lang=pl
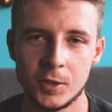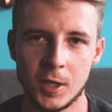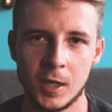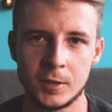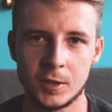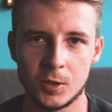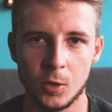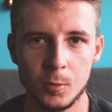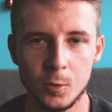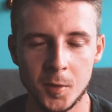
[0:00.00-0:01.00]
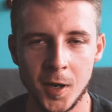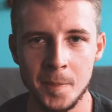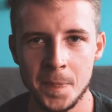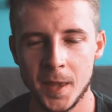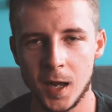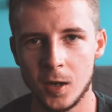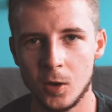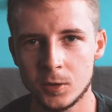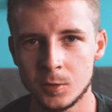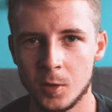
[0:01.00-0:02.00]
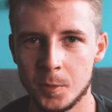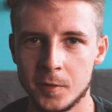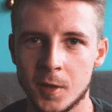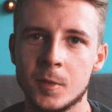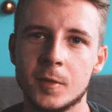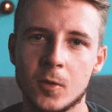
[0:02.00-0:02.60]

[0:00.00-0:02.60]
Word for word: Czeka nas jeszcze obróbka, ale o tym opowiem